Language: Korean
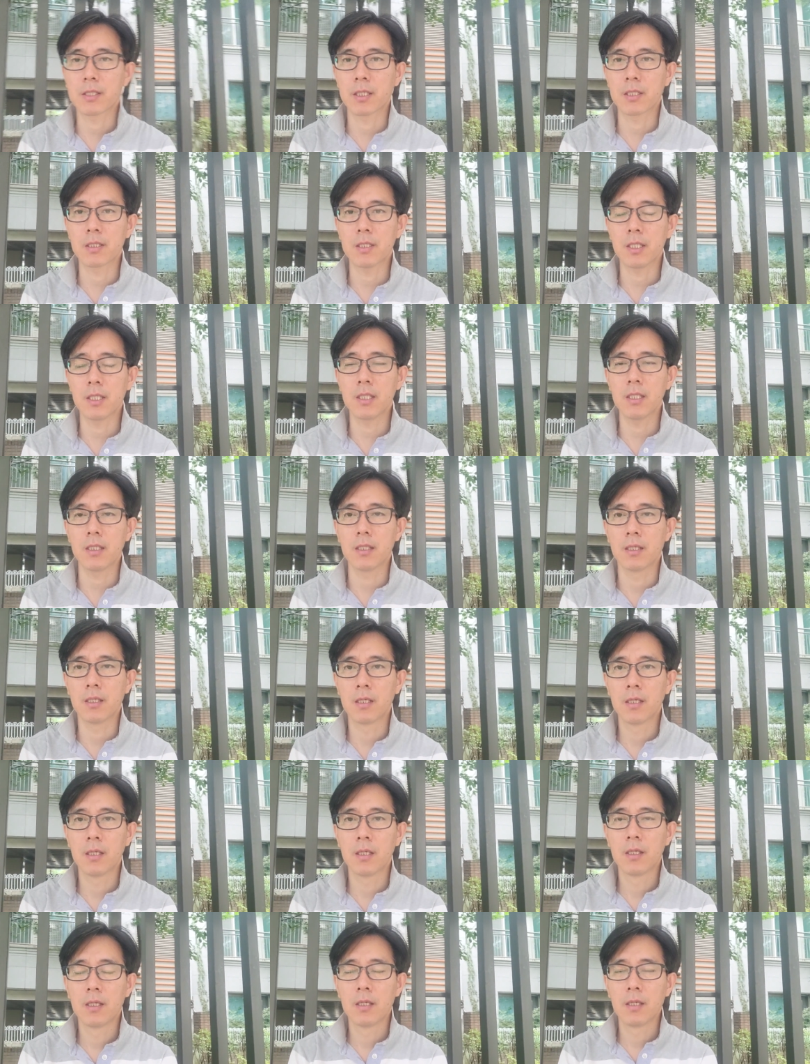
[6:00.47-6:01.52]
대신에
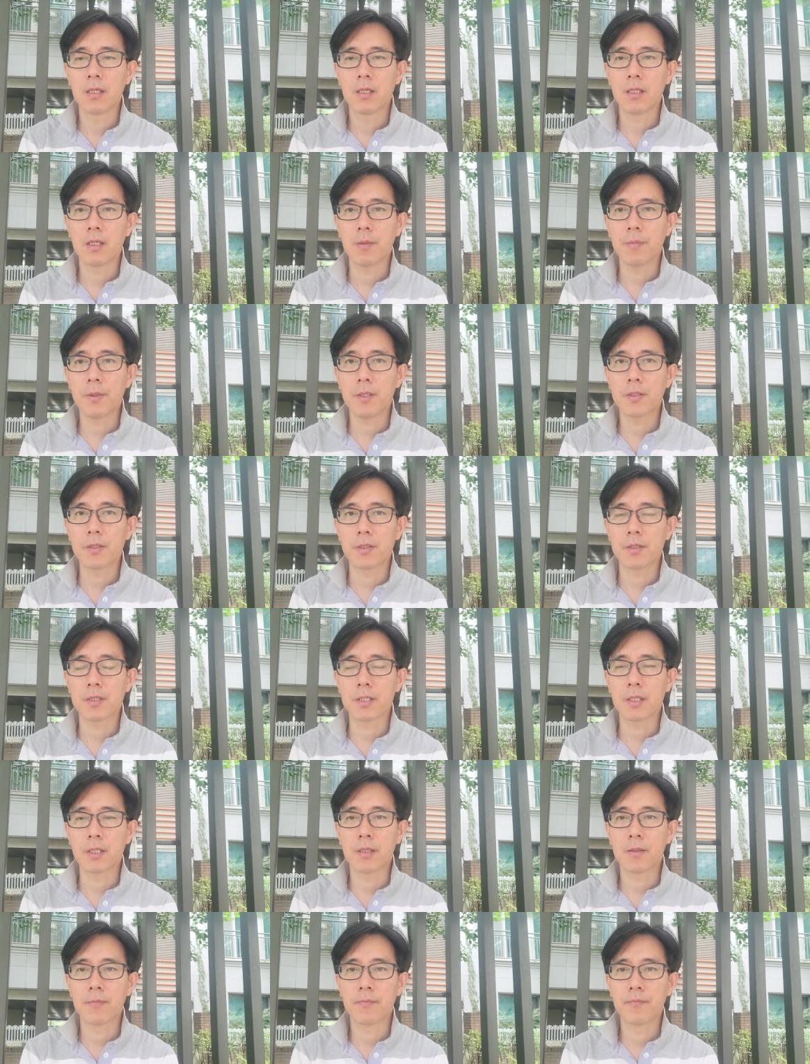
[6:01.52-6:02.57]
옆에서 이제